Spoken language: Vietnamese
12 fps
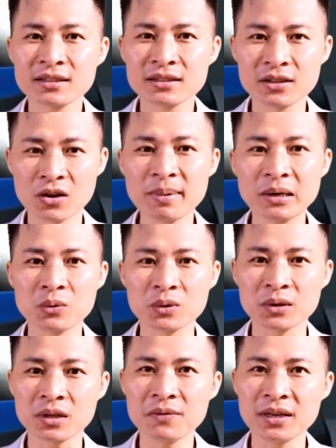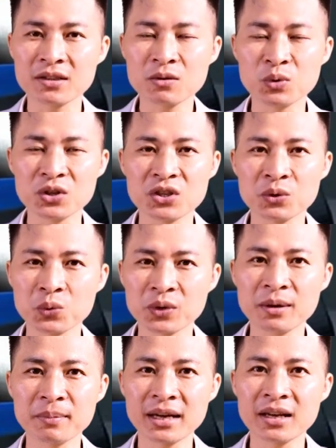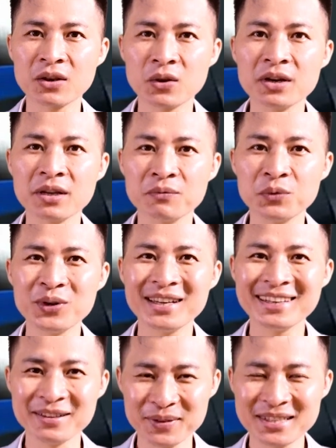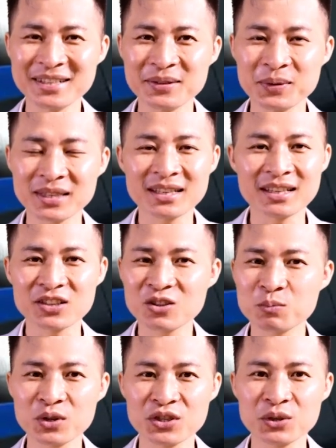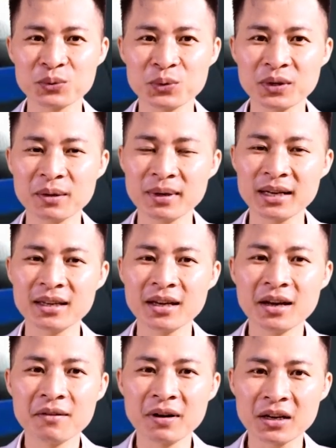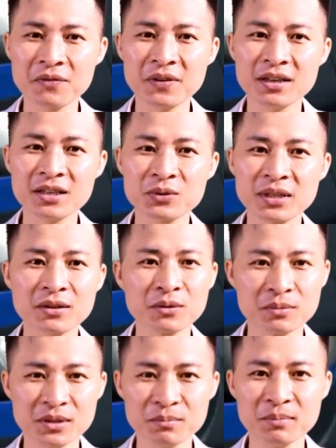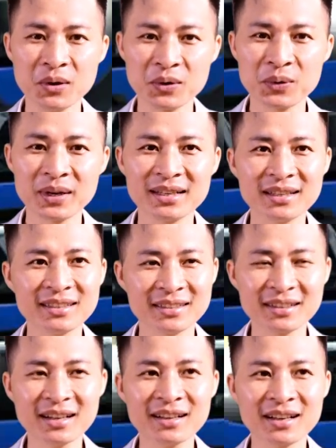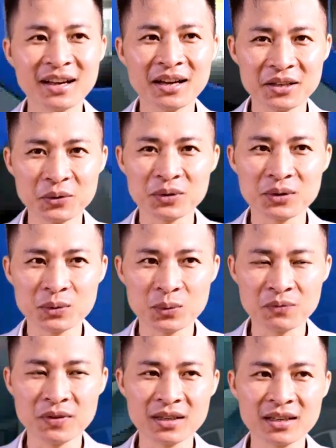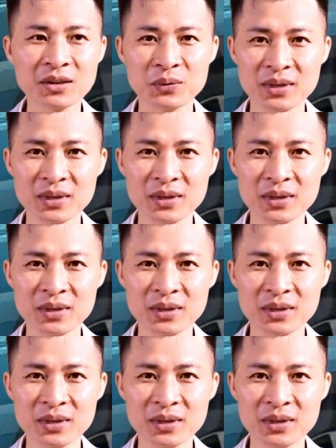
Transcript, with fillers: V F ba dự kiến nhận đặt hàng từ tháng chín và bắt đầu bàn giao từ quý ba năm hai nghìn không trăm hai mươi ba. Xe cũng đã được trưng bày thực tế trong triển lãm của VinFast.